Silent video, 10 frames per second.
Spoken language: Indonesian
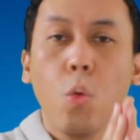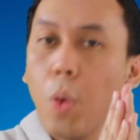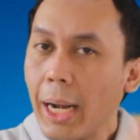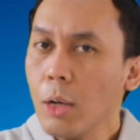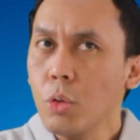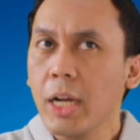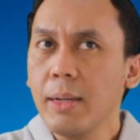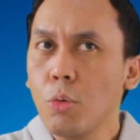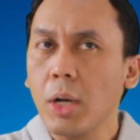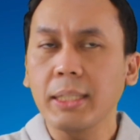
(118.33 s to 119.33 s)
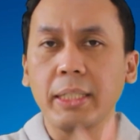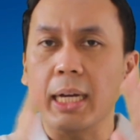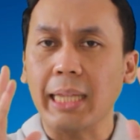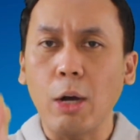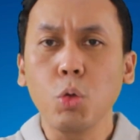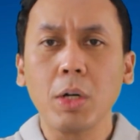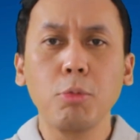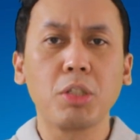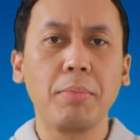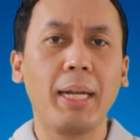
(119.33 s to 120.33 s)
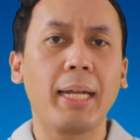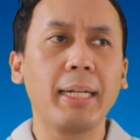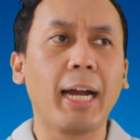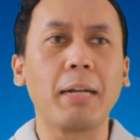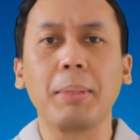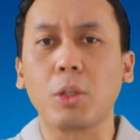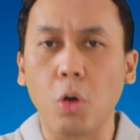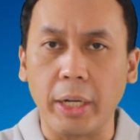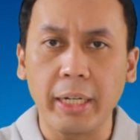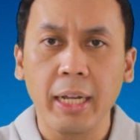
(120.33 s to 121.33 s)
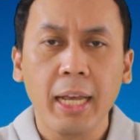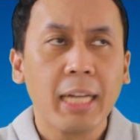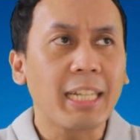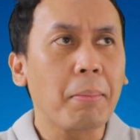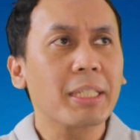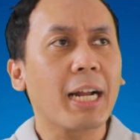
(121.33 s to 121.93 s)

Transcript: Walau udah dimulai sejak tahun 2009 dengan Bitcoin, sampai